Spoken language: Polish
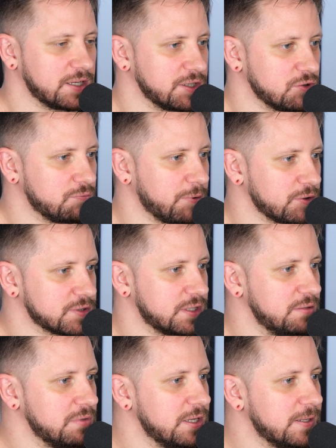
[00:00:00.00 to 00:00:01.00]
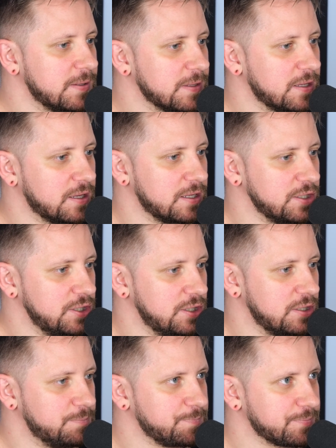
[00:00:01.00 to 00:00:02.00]
na rynku polskim e,
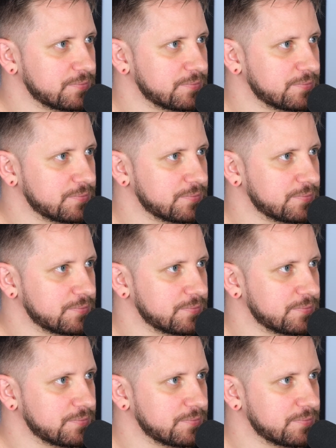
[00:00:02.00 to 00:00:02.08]
i